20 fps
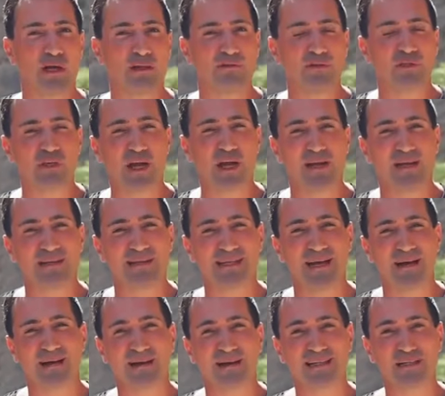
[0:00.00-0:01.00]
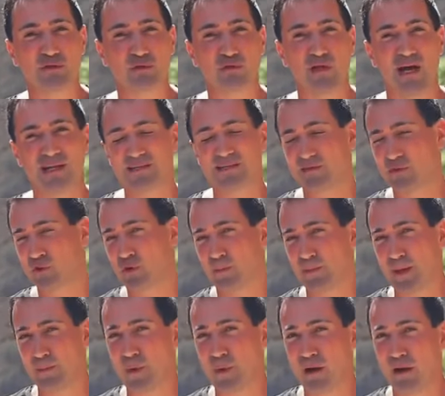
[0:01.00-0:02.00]
отвечали за государственную
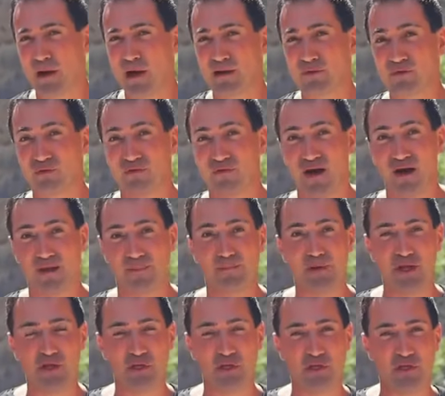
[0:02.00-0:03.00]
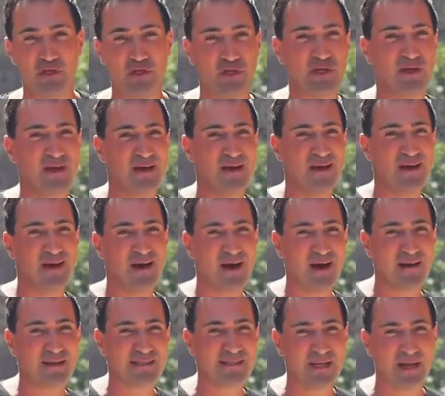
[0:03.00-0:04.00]
пропаганду в Армении и
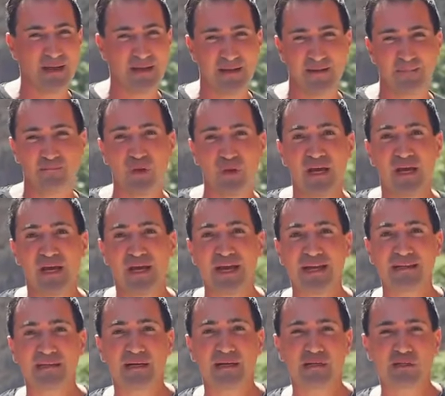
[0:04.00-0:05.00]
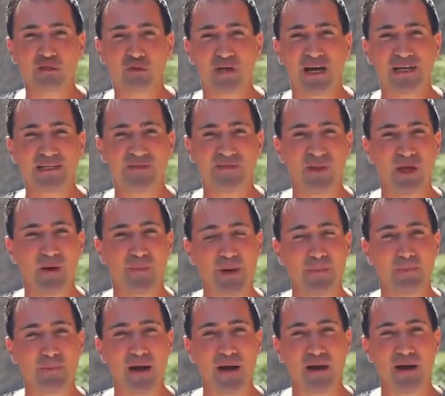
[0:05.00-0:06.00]
Арцахе. Это государственная
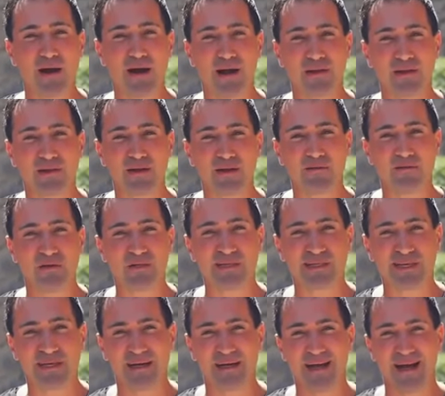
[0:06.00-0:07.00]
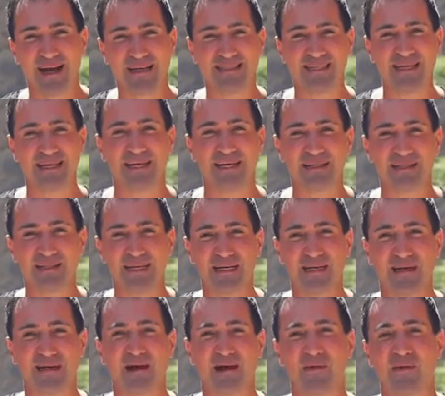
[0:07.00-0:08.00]
пропаганда в лице газет,
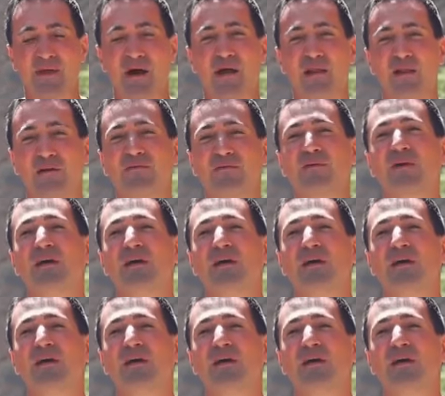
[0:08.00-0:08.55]
телеканалов,